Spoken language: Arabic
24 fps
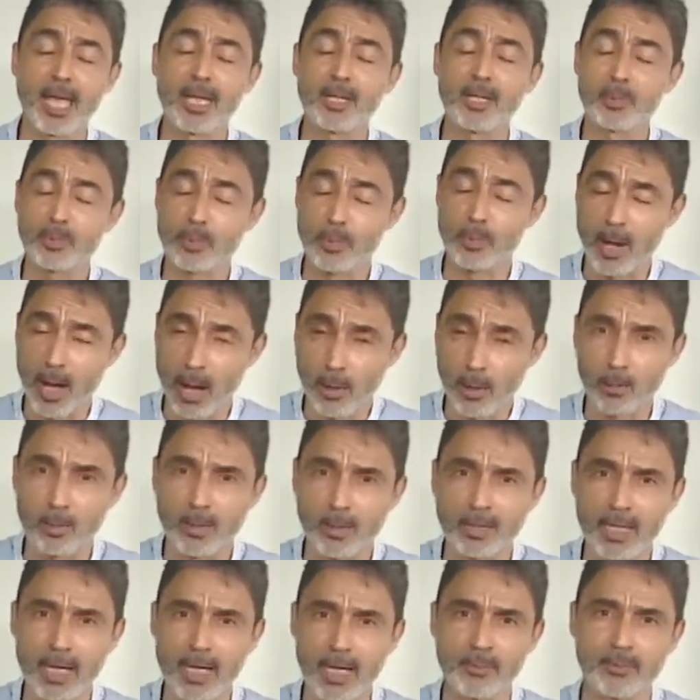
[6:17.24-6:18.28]
أن
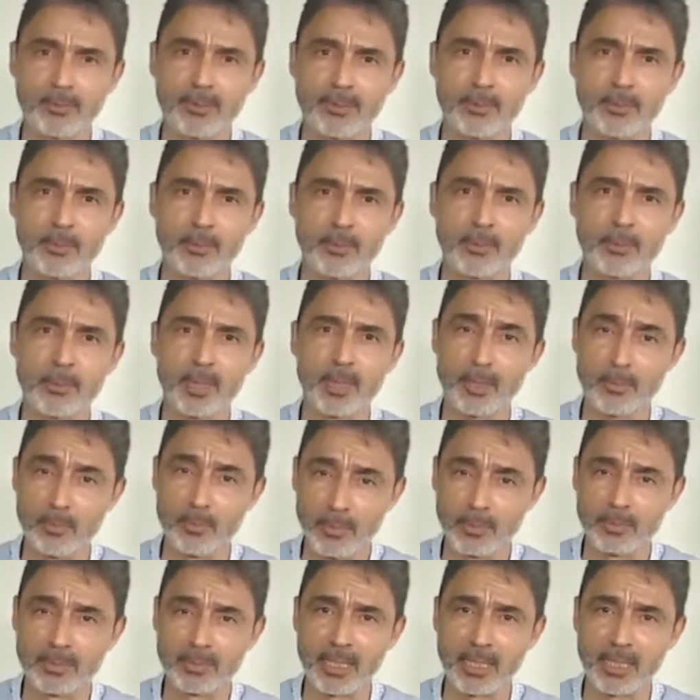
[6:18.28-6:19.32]
يعود عبده
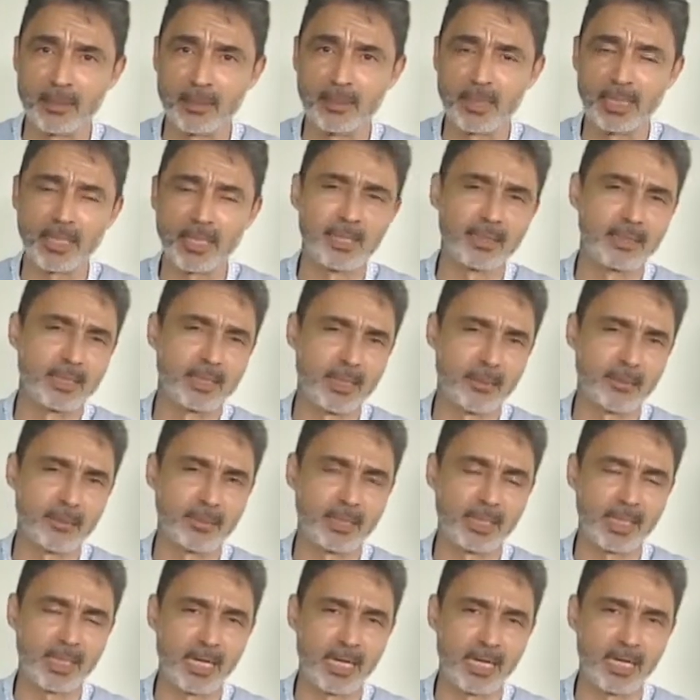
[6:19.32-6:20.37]
المبتلى بهذه
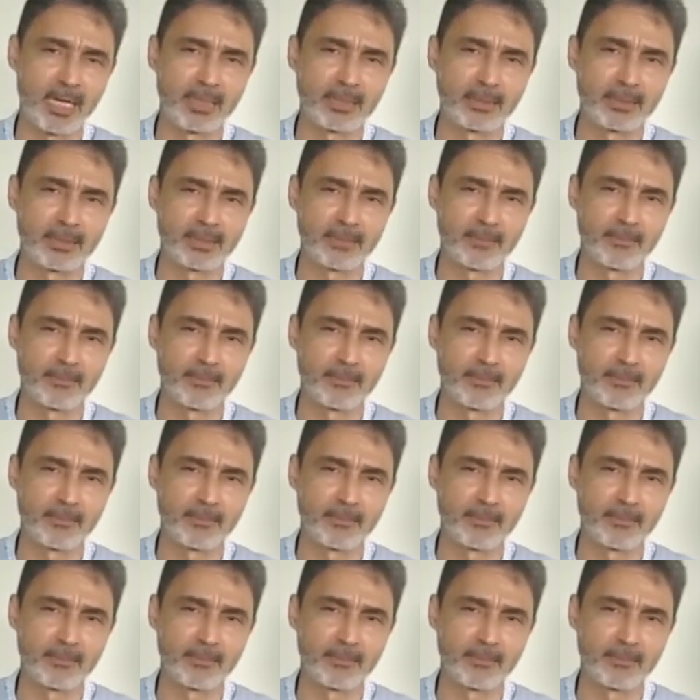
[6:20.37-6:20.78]
الابتلاءات